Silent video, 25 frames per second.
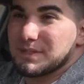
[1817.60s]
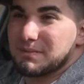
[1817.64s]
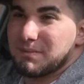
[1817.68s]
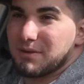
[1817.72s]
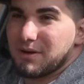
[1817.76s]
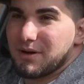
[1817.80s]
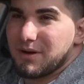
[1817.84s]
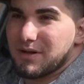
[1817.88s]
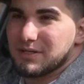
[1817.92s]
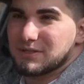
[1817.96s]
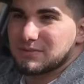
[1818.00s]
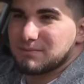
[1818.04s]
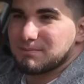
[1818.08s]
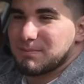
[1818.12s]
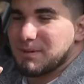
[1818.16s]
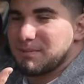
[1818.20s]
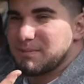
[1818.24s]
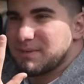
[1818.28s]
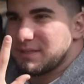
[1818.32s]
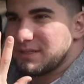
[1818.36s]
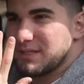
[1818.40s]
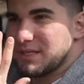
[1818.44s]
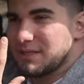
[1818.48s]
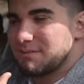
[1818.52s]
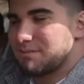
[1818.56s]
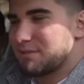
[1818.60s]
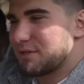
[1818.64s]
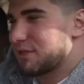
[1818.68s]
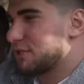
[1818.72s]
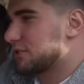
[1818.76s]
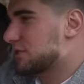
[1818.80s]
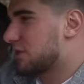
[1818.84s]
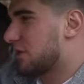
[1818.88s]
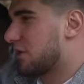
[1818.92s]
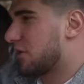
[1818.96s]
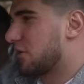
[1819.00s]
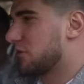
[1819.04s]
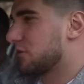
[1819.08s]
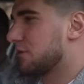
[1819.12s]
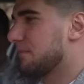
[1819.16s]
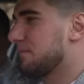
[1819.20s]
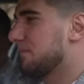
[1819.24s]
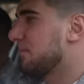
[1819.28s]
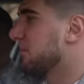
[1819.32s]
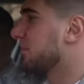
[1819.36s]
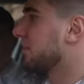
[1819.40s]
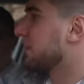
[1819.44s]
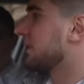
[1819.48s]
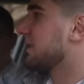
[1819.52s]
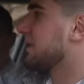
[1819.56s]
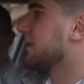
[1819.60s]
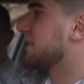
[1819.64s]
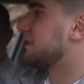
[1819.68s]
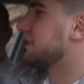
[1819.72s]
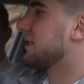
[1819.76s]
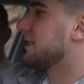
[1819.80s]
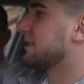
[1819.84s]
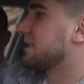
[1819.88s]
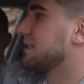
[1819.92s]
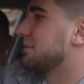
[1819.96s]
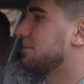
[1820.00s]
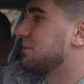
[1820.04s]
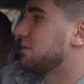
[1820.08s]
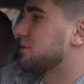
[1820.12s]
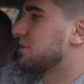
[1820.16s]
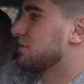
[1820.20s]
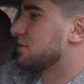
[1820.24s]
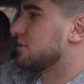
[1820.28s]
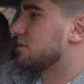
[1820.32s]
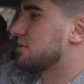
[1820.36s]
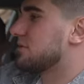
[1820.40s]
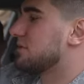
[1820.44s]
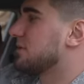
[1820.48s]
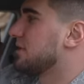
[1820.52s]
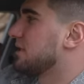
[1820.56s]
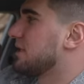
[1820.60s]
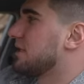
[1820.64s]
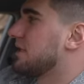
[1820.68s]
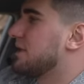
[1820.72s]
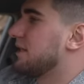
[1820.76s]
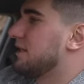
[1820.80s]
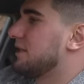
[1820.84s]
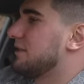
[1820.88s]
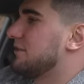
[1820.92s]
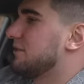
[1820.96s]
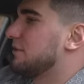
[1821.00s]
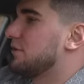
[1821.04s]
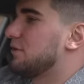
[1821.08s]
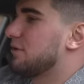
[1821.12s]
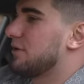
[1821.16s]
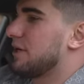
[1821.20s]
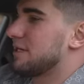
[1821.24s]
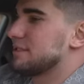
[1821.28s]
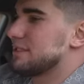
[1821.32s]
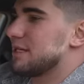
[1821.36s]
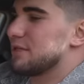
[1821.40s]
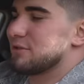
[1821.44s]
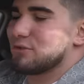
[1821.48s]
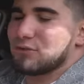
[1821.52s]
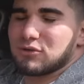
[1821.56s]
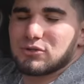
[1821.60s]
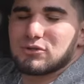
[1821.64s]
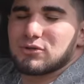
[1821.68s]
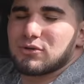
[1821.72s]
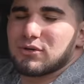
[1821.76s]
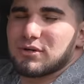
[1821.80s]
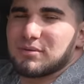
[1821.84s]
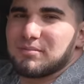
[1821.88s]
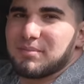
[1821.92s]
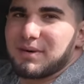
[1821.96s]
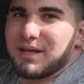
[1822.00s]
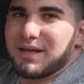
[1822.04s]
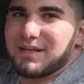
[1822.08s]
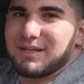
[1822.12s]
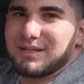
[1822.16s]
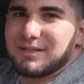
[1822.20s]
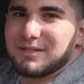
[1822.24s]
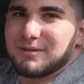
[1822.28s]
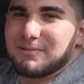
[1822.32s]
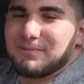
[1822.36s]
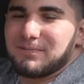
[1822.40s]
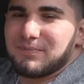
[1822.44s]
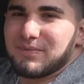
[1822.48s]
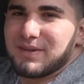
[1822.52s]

забирают, победители приезжают. И за это машина, а, ее хозяин тоже скоро приедет.